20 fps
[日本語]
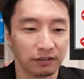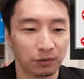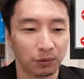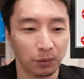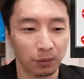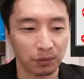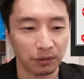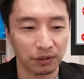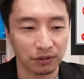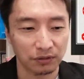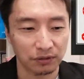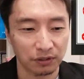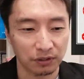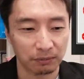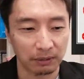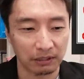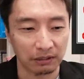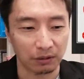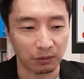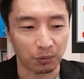独立す
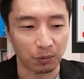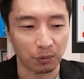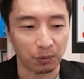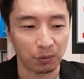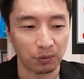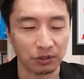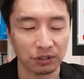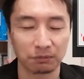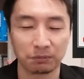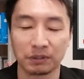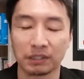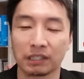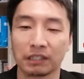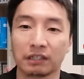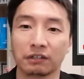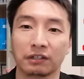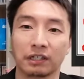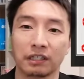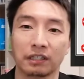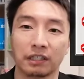る場合にはここを自分でや
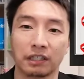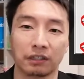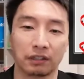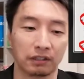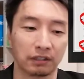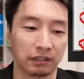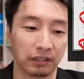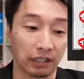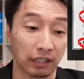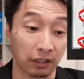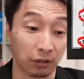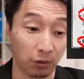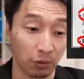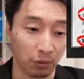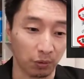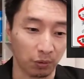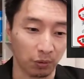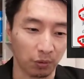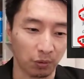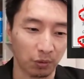らないといけないんだけ
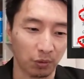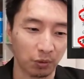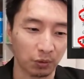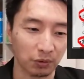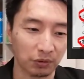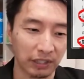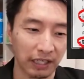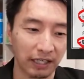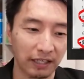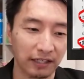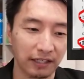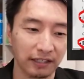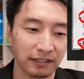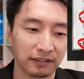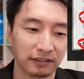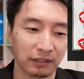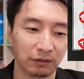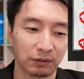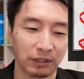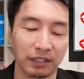ど、この大
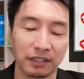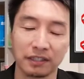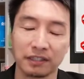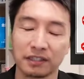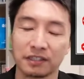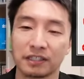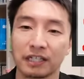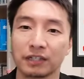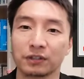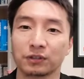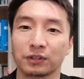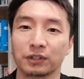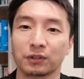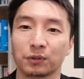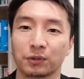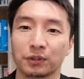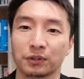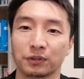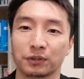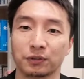変さをね、知らずに
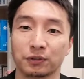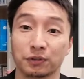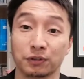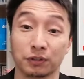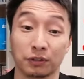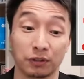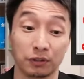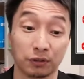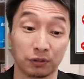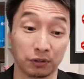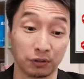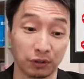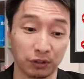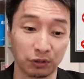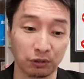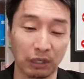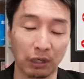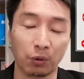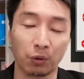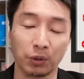独立するする
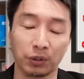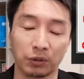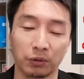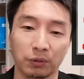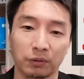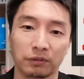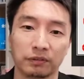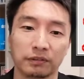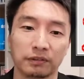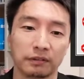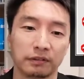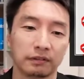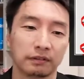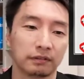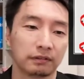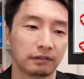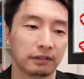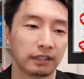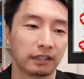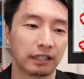人が多いと。
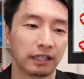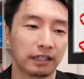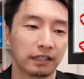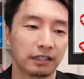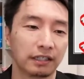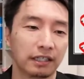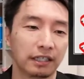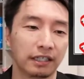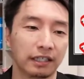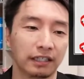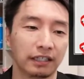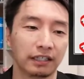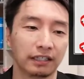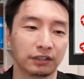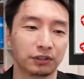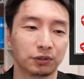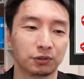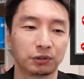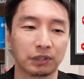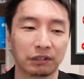で結
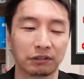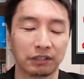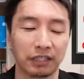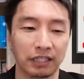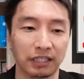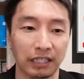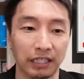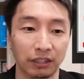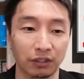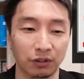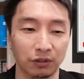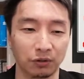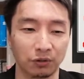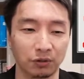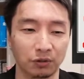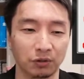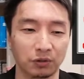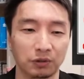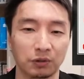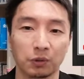果、集客できないって
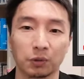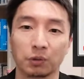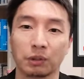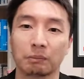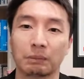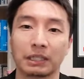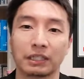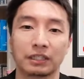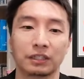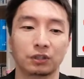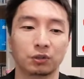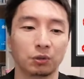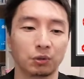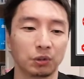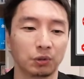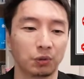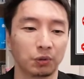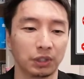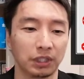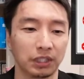いうことがまあ非
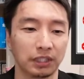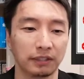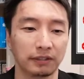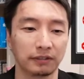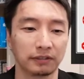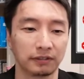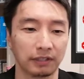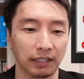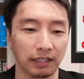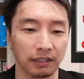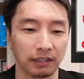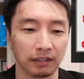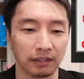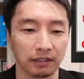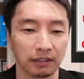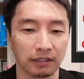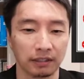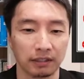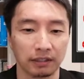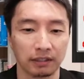常に多いんですね。
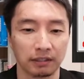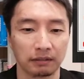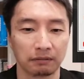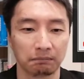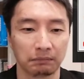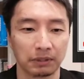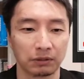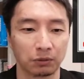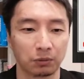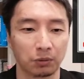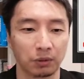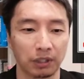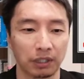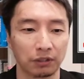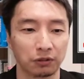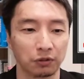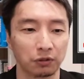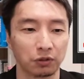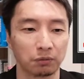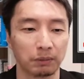まずこれ
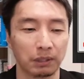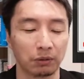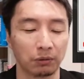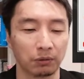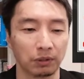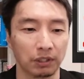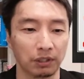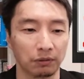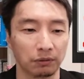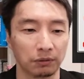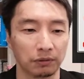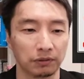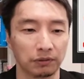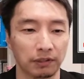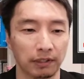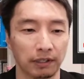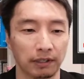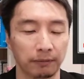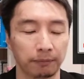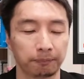が一つ目の理由で
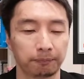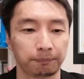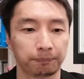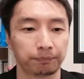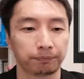すね。